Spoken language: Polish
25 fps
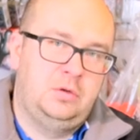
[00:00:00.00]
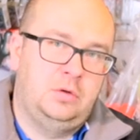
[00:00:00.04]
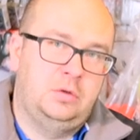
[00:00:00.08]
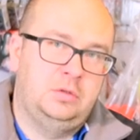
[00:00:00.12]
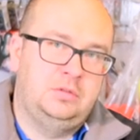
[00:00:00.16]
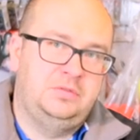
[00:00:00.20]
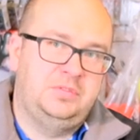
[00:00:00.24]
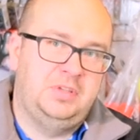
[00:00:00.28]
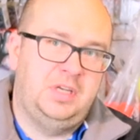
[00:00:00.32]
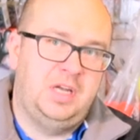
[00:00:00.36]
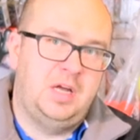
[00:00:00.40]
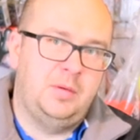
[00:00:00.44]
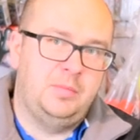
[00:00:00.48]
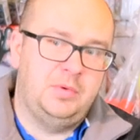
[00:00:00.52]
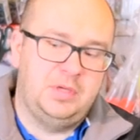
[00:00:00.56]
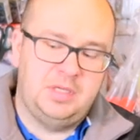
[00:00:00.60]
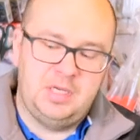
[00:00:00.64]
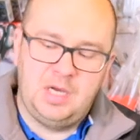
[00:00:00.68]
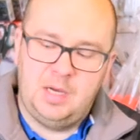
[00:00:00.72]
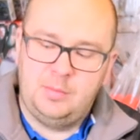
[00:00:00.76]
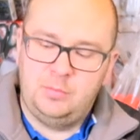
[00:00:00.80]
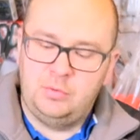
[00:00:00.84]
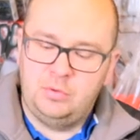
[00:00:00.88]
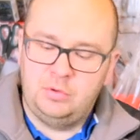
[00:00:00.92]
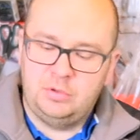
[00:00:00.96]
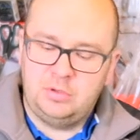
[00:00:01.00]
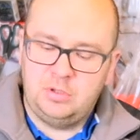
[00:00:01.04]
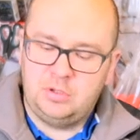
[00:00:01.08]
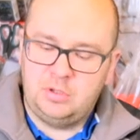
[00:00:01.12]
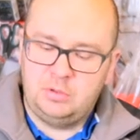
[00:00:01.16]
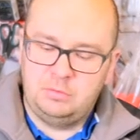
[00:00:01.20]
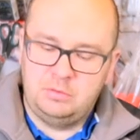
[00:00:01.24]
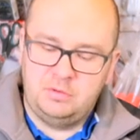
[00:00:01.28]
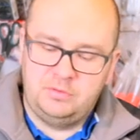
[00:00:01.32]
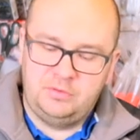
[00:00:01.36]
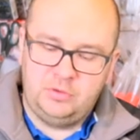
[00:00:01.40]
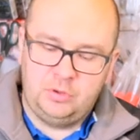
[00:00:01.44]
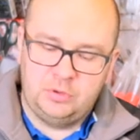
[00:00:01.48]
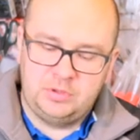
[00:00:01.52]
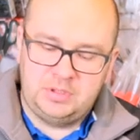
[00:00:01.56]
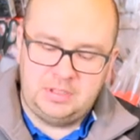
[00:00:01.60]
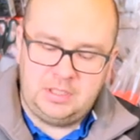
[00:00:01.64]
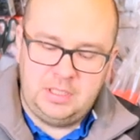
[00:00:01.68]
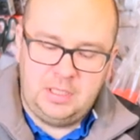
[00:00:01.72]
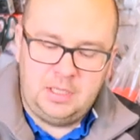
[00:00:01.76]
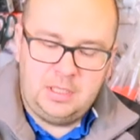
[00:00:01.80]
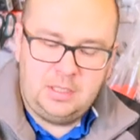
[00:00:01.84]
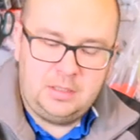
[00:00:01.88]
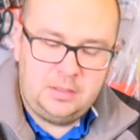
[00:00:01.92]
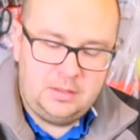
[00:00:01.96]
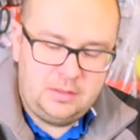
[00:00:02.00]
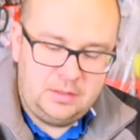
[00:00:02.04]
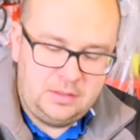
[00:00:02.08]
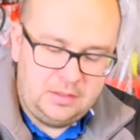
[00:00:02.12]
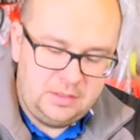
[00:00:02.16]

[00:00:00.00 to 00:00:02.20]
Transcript: Otwieramy kabłąk kołowrotka